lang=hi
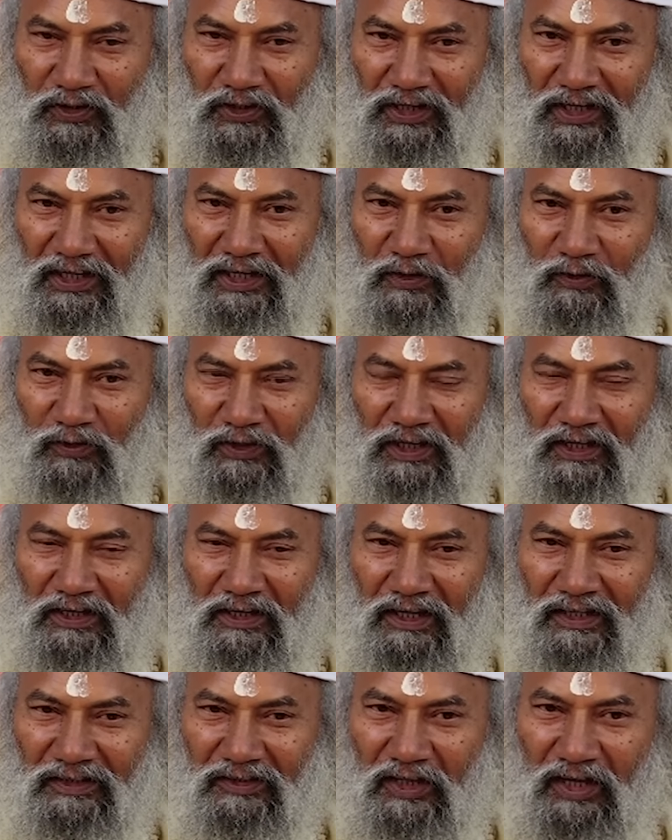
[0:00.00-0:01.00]
ये क्यों नहीं
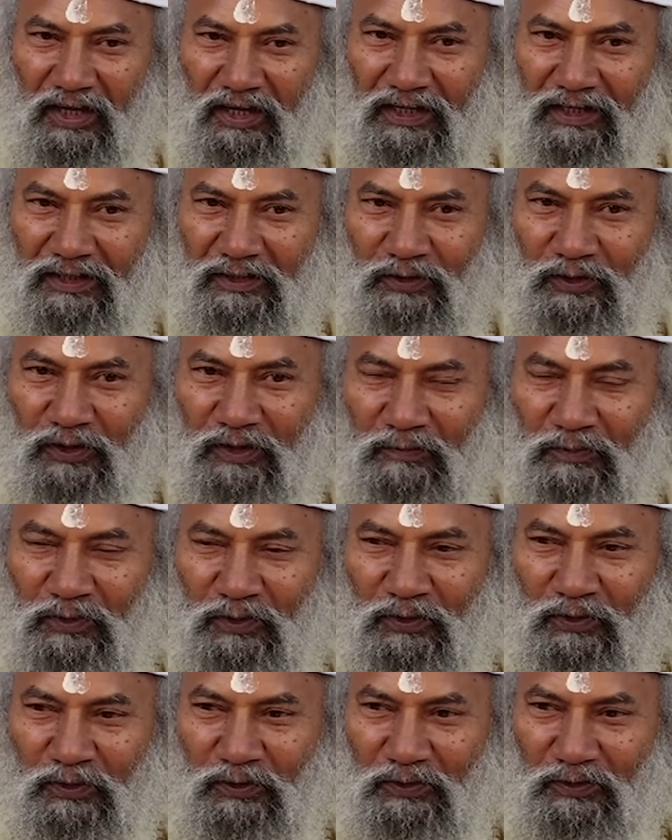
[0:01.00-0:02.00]
कहता है कि जो
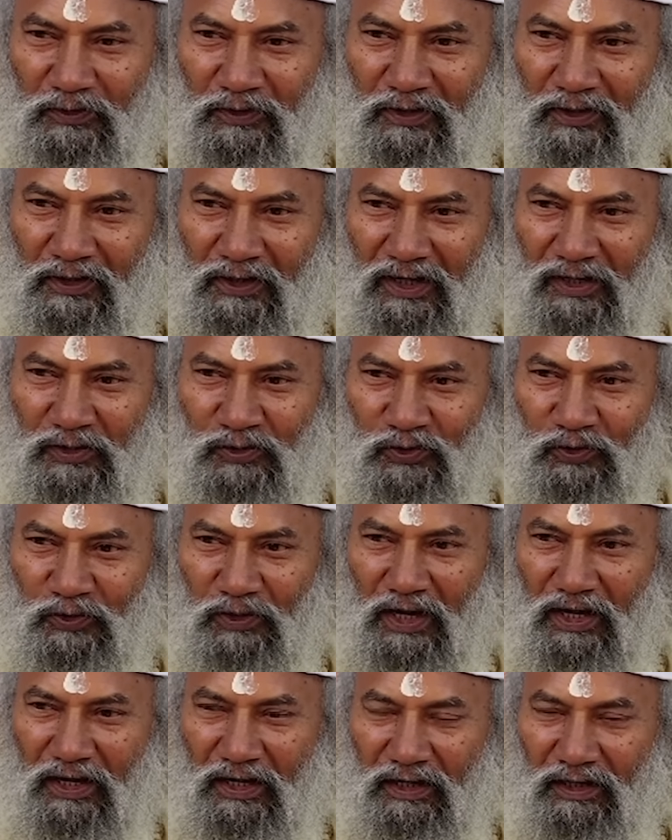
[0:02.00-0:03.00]
हमको कल
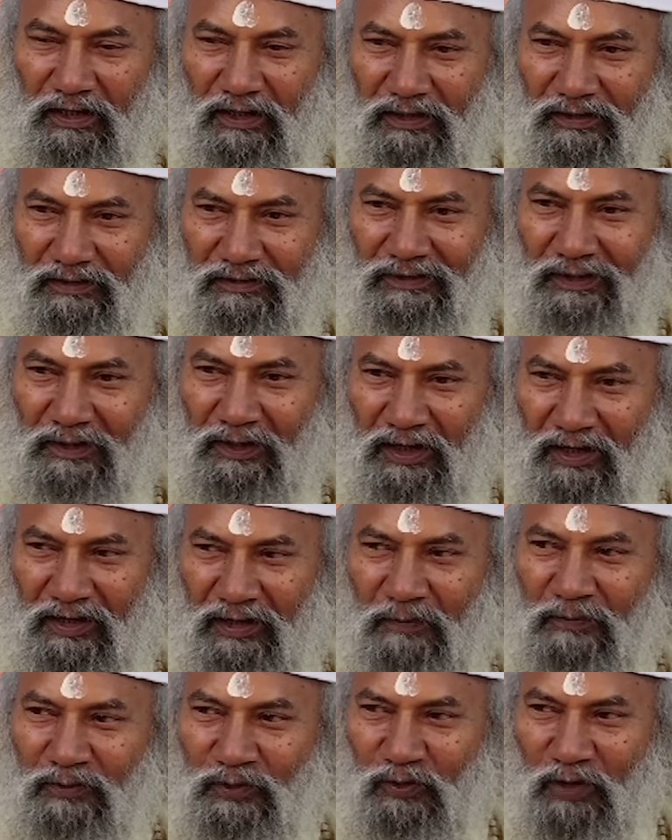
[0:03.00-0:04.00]
सोना है तो
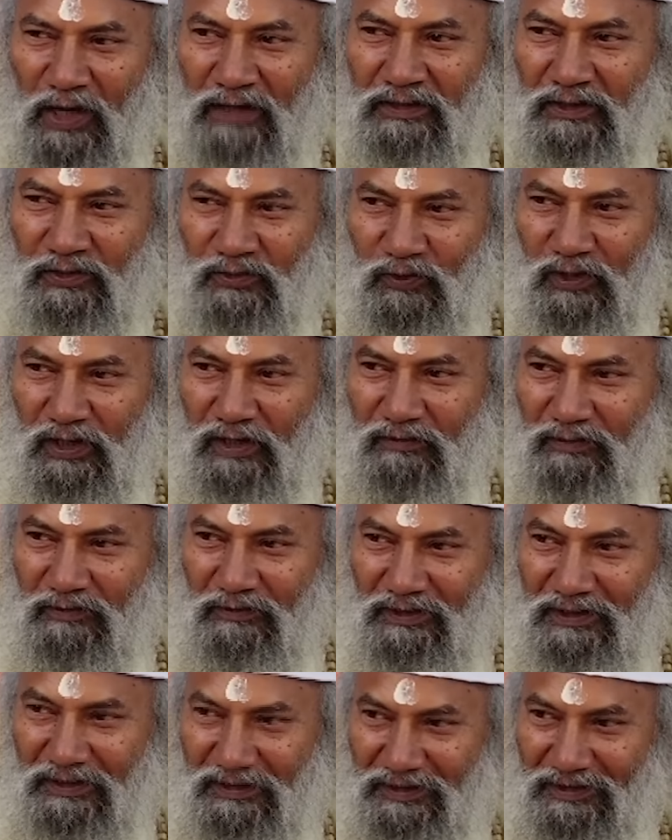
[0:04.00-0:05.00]
कहेगा हम तो आज ही सो लें
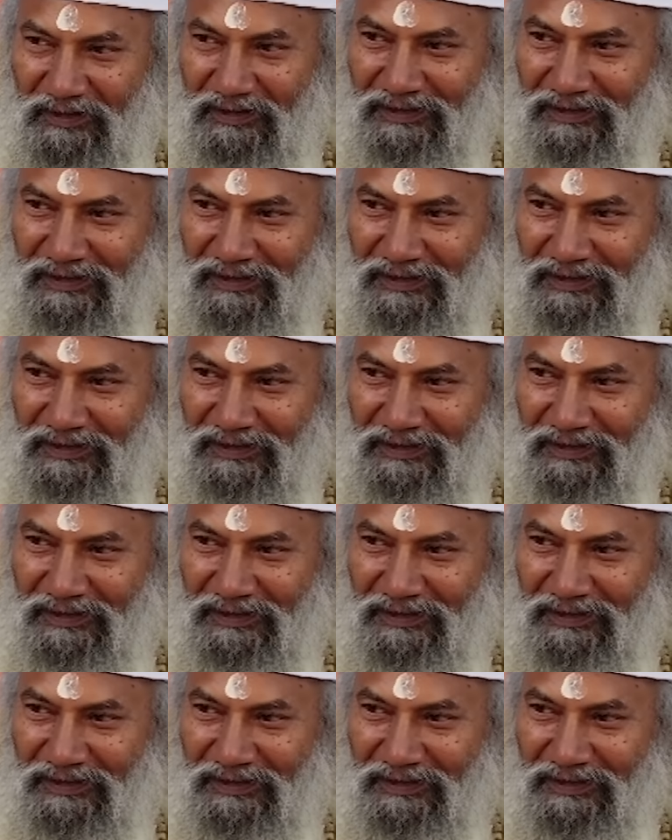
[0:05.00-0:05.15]
गुरु जी